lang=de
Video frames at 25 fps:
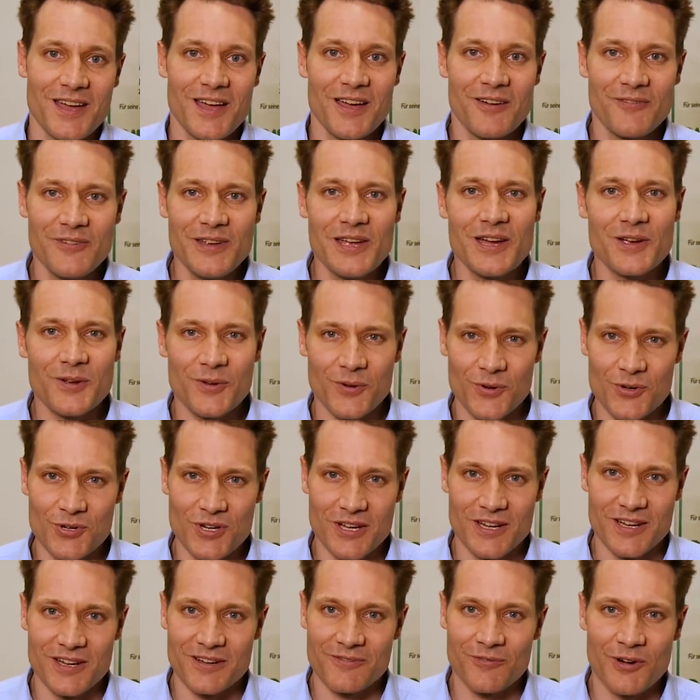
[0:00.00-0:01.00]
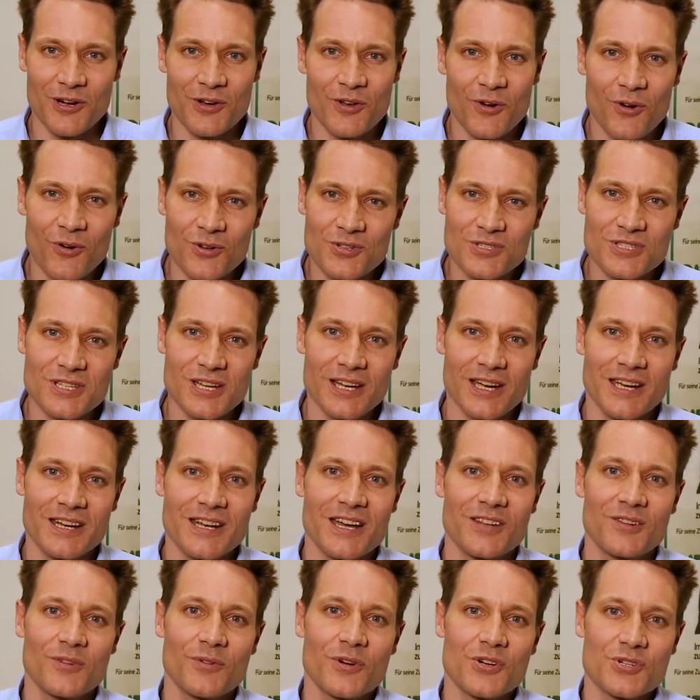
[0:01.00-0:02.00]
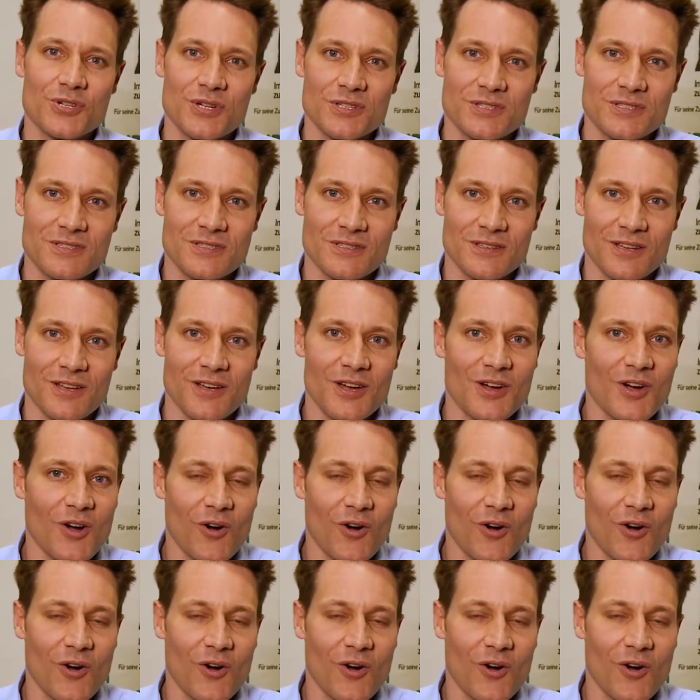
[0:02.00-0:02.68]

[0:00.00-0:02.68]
Wir Grüne wollen unsere Natur schützen